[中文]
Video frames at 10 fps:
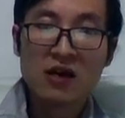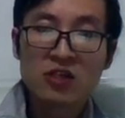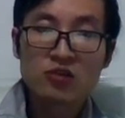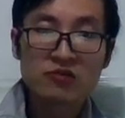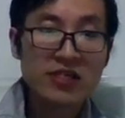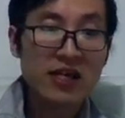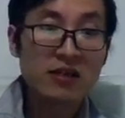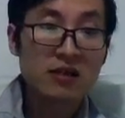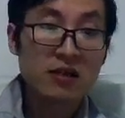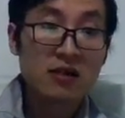中间
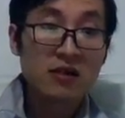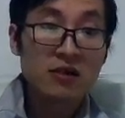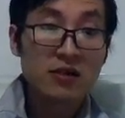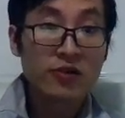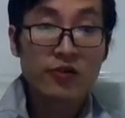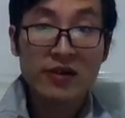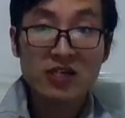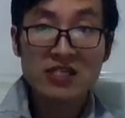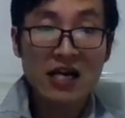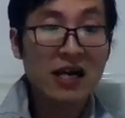有一个
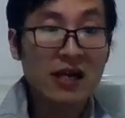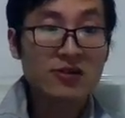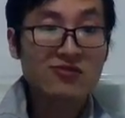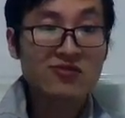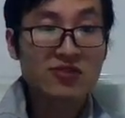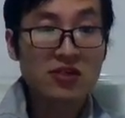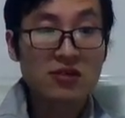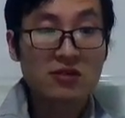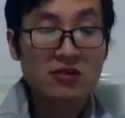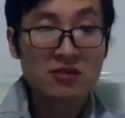障碍，就是
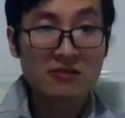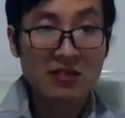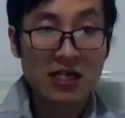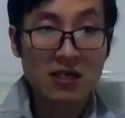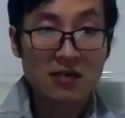什么？